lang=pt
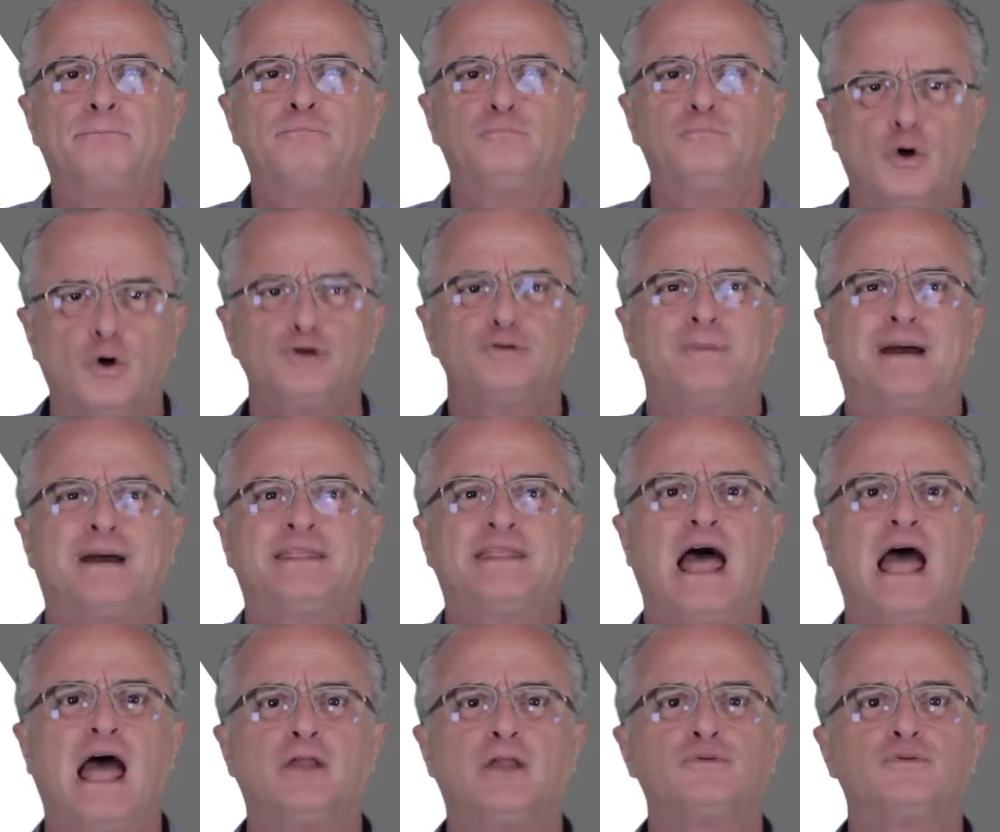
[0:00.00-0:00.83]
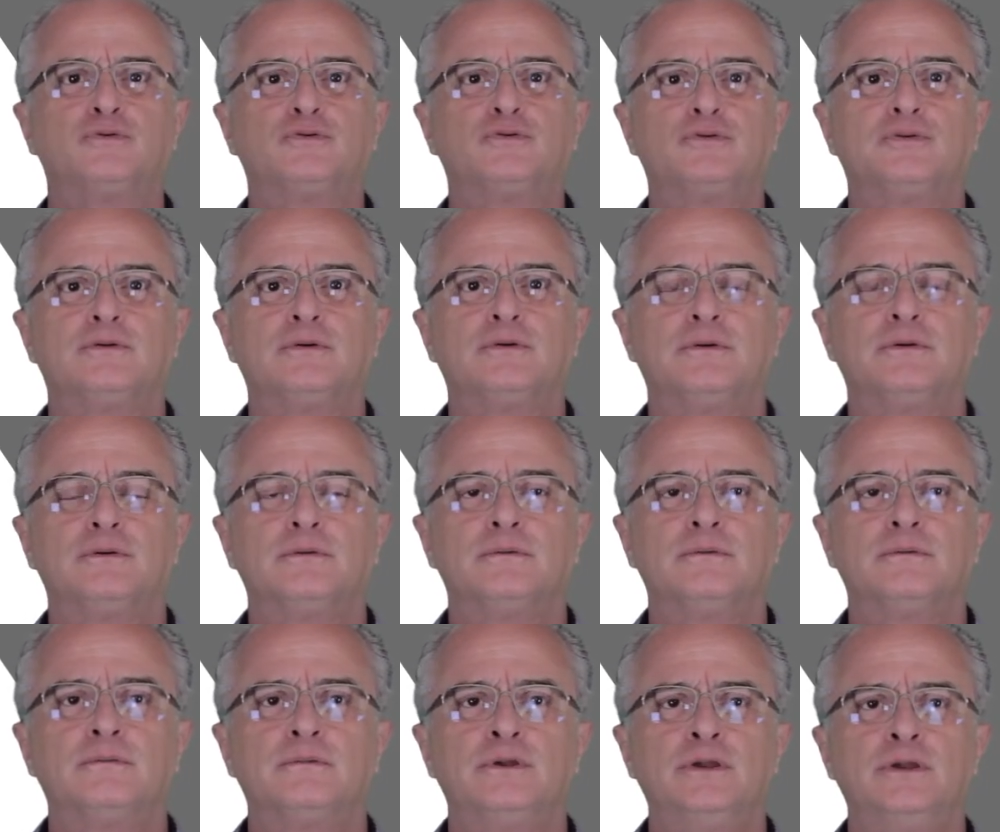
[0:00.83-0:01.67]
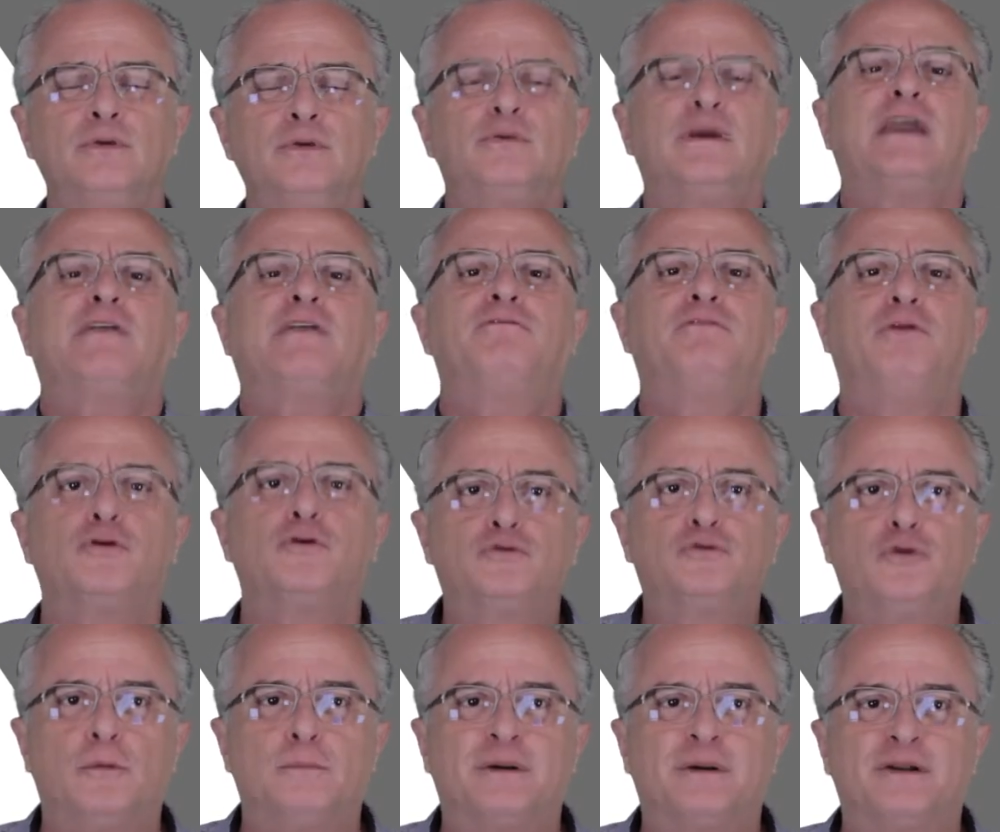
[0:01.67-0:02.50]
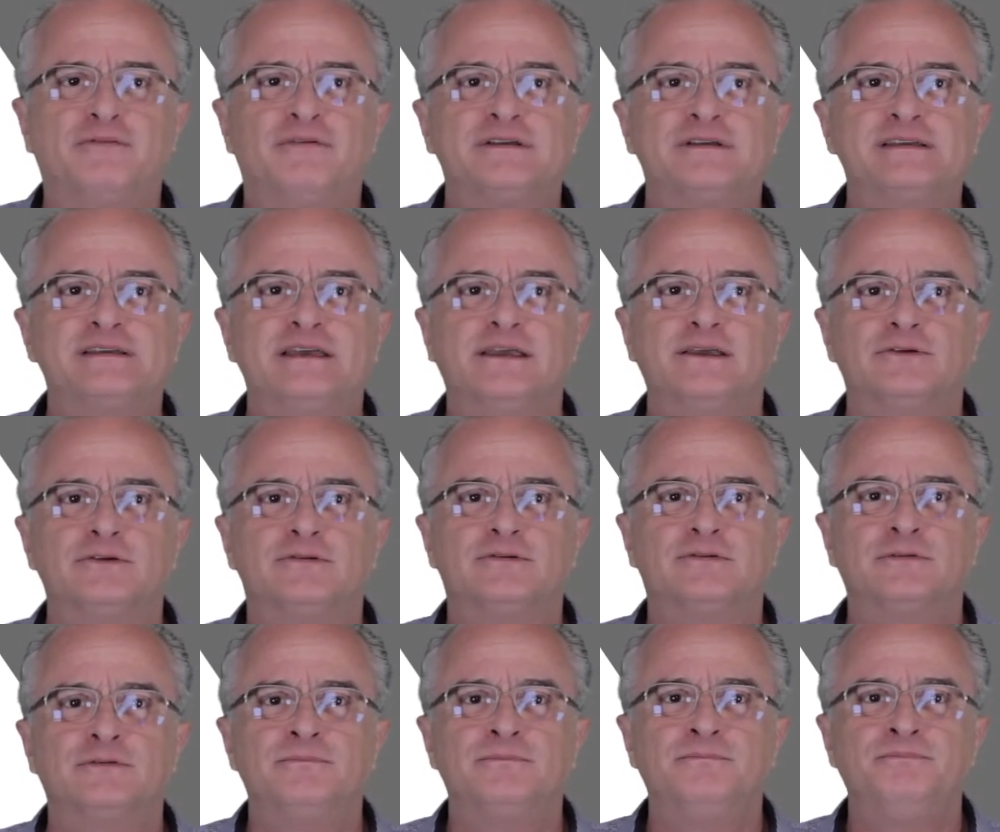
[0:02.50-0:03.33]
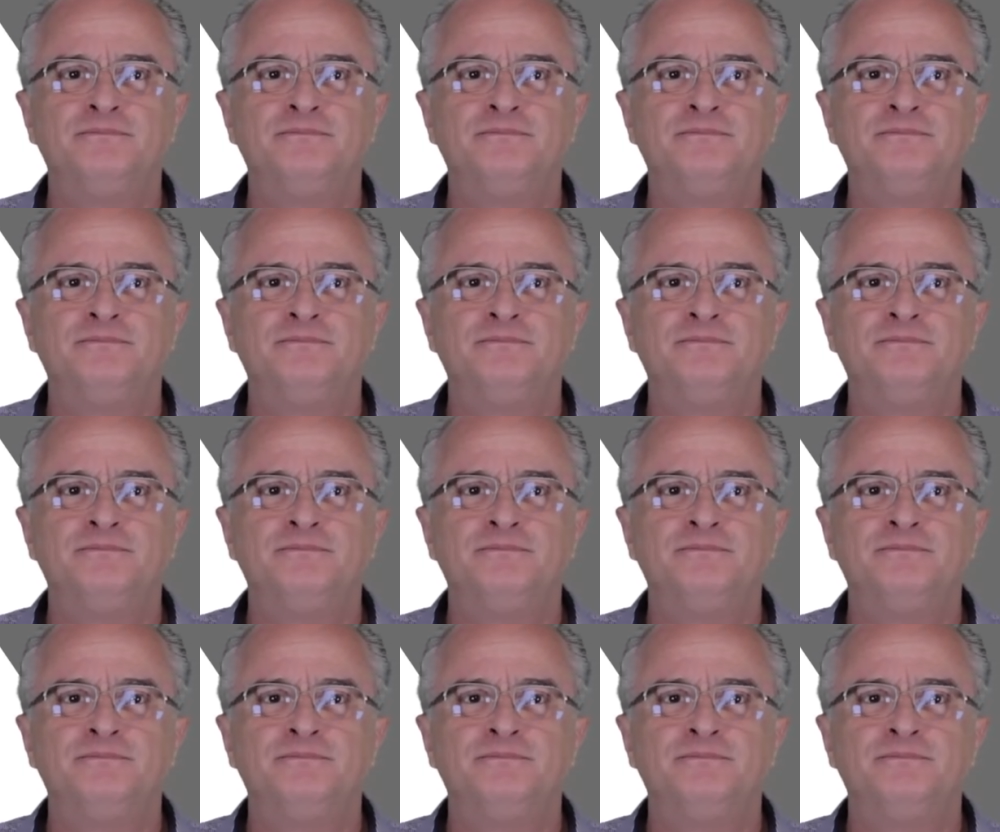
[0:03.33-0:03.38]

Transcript: dois mandatos. O que, que faltou para fazer isso?